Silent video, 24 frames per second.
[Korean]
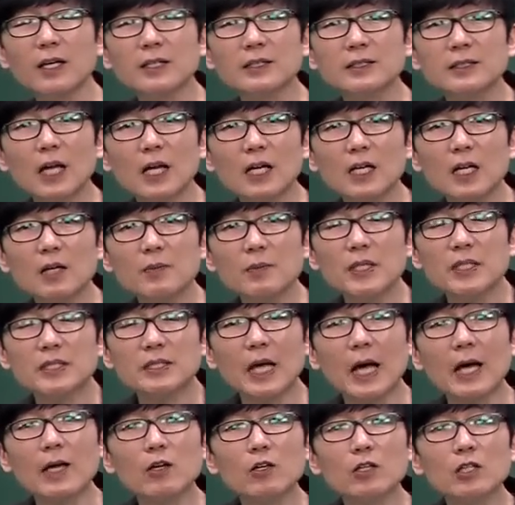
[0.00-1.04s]
사람이
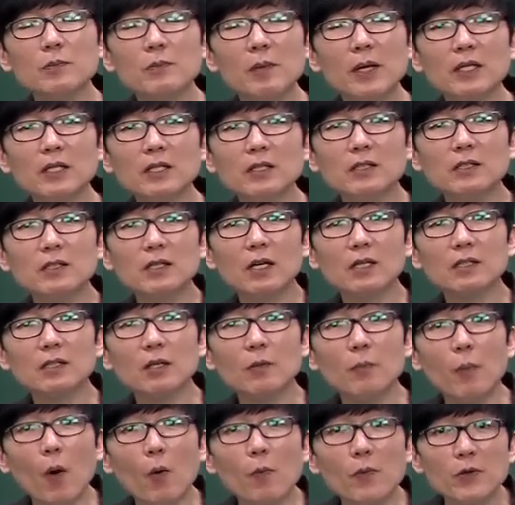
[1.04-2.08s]
자연인만 있는 게
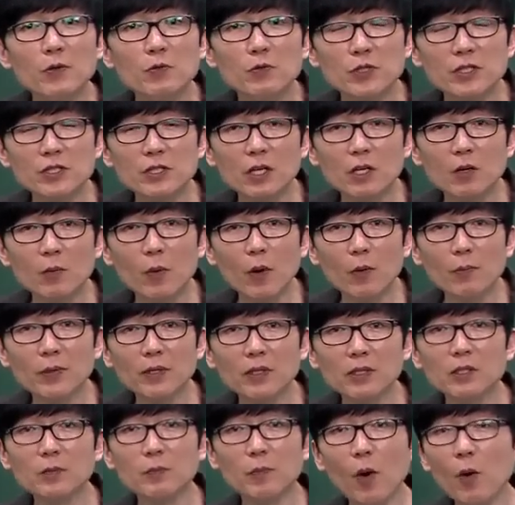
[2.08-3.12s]
아니라 법인도 있잖아요
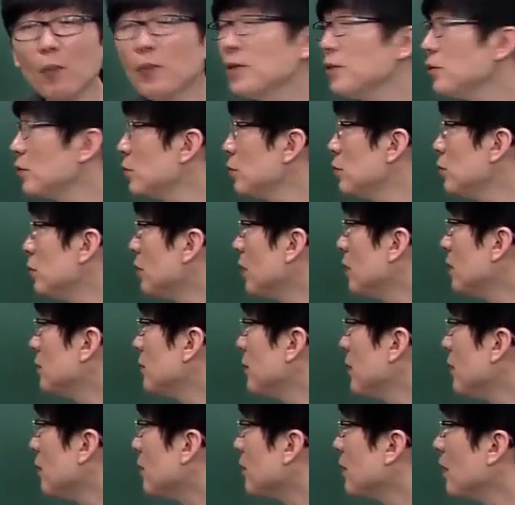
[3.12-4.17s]
법인 그 법인들도 예를
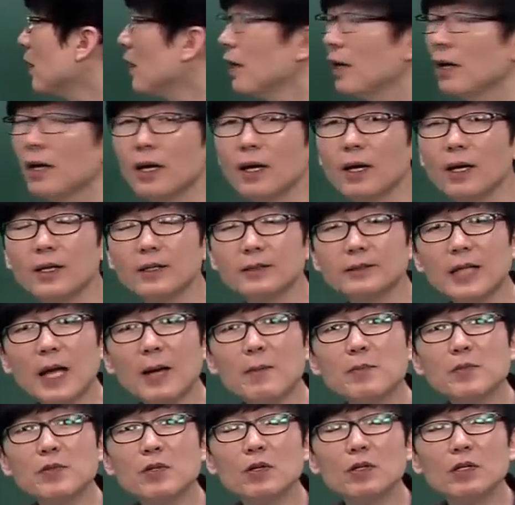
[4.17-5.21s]
들면
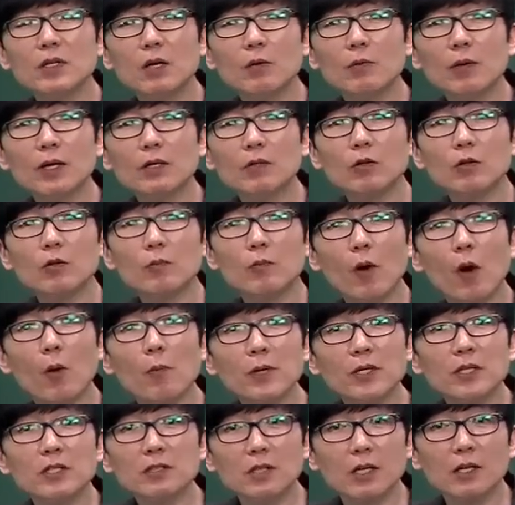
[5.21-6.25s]
삼성이라고 거는
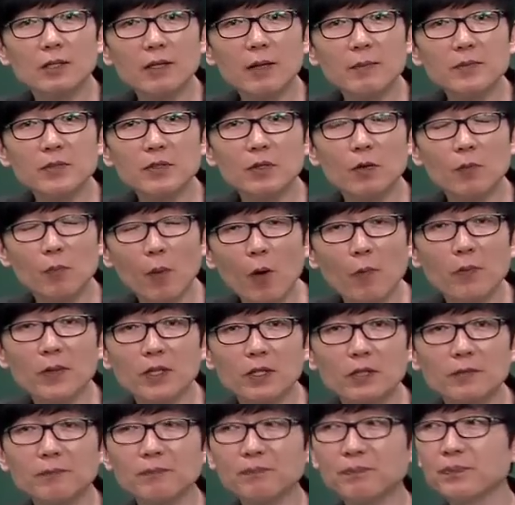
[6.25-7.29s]
법인이잖아 삼성
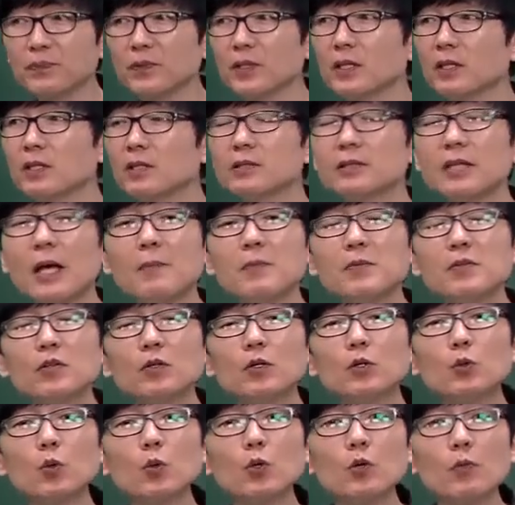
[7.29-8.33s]
법인 그
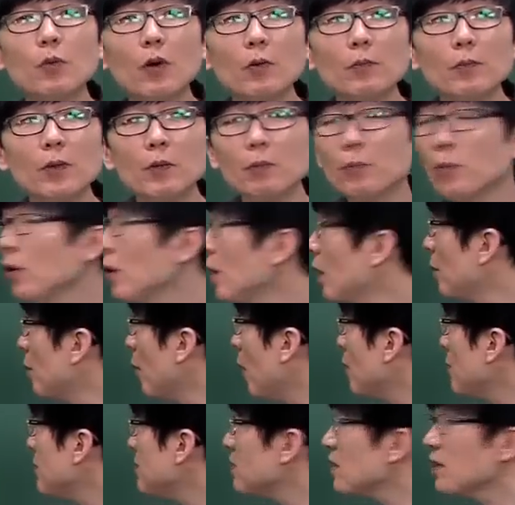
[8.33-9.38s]
삼성이 돈을 벌면 뭐야
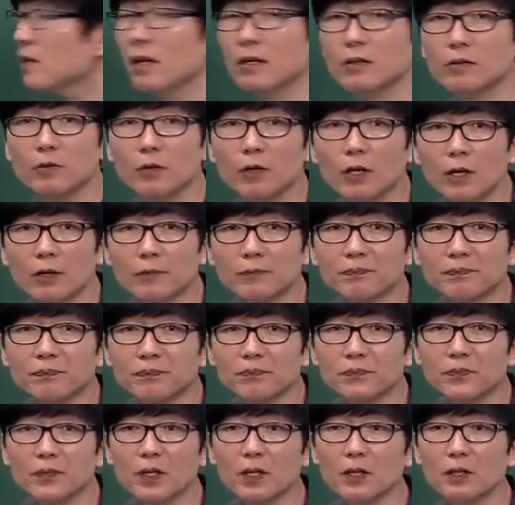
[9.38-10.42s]
법인세를 내는 거야
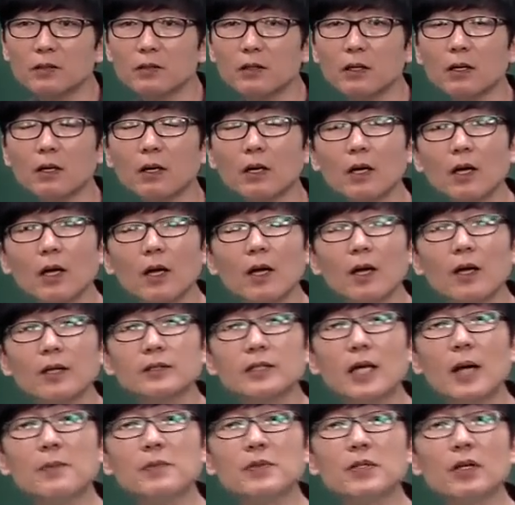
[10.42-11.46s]
근데
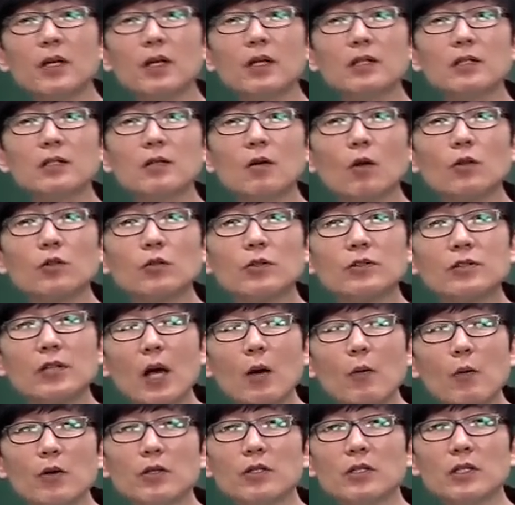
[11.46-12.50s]
삼성에 있는 어떤
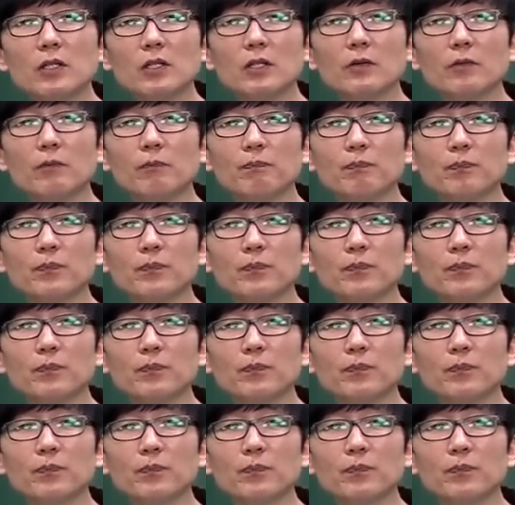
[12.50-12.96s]
사원이